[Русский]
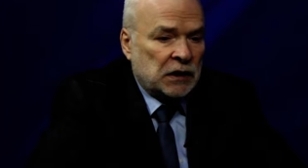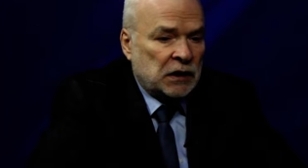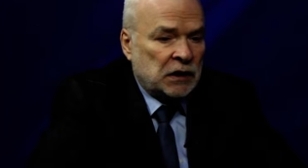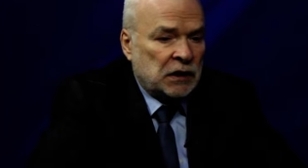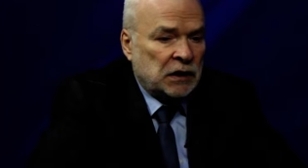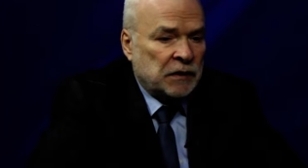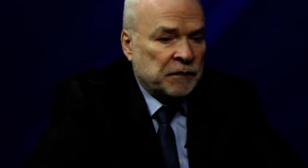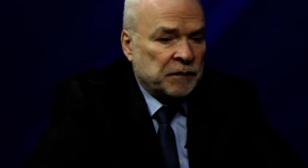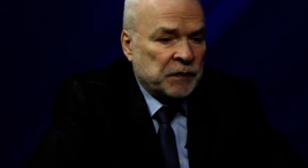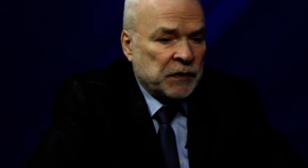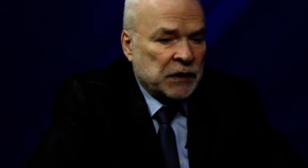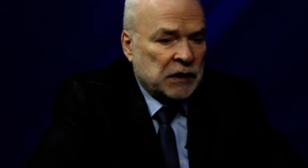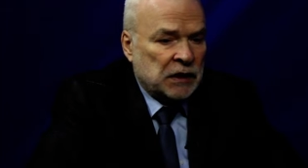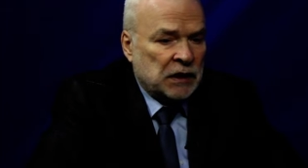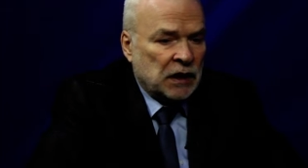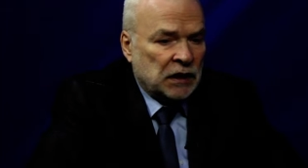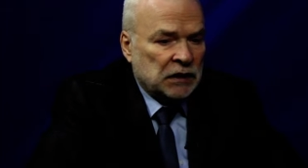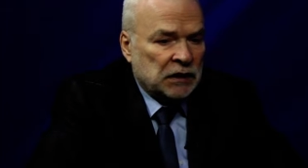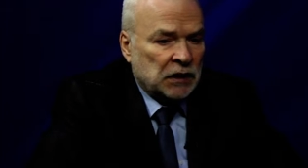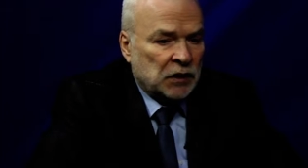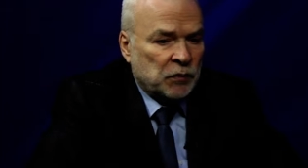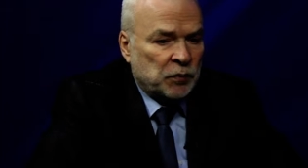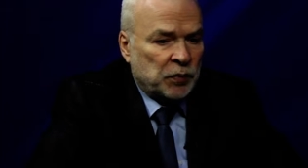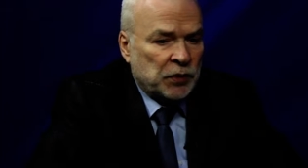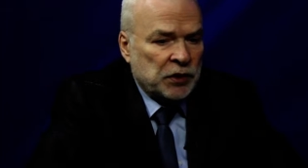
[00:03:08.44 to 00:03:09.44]
и
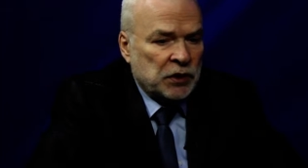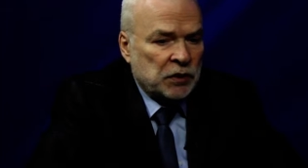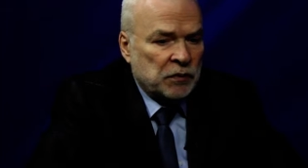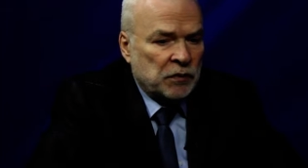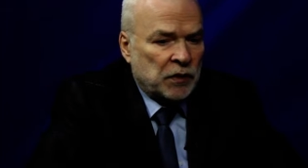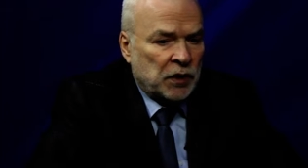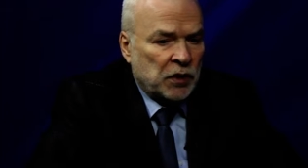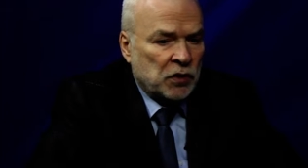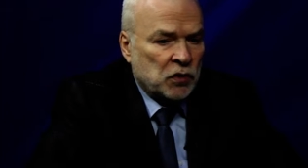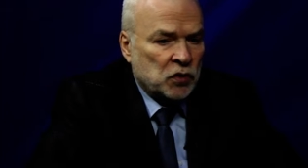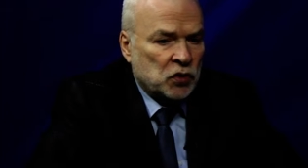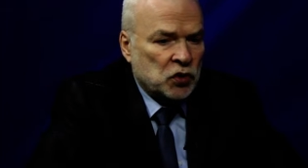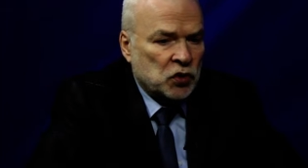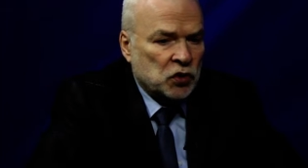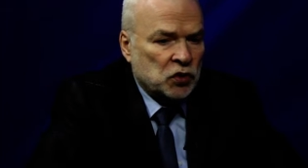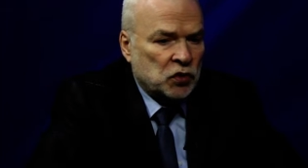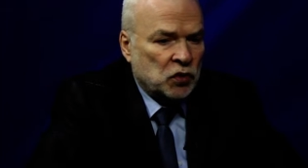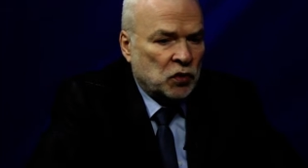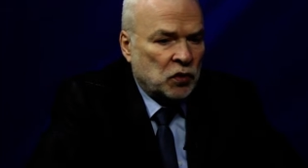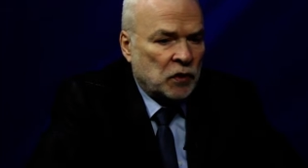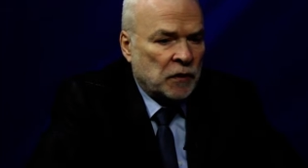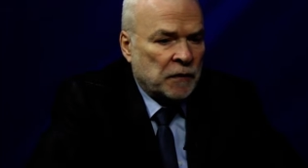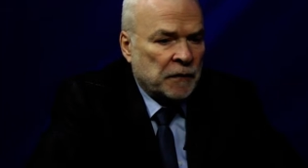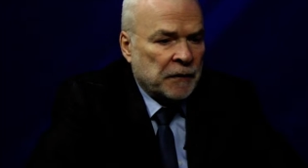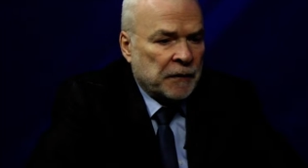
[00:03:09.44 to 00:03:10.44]
я так понимаю,
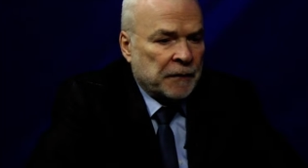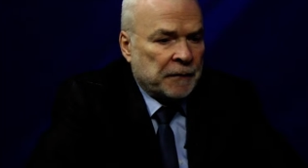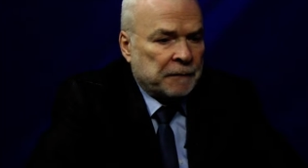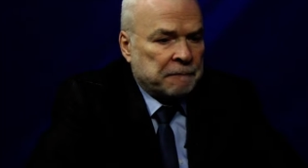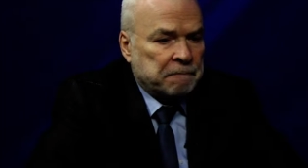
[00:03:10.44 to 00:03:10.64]
что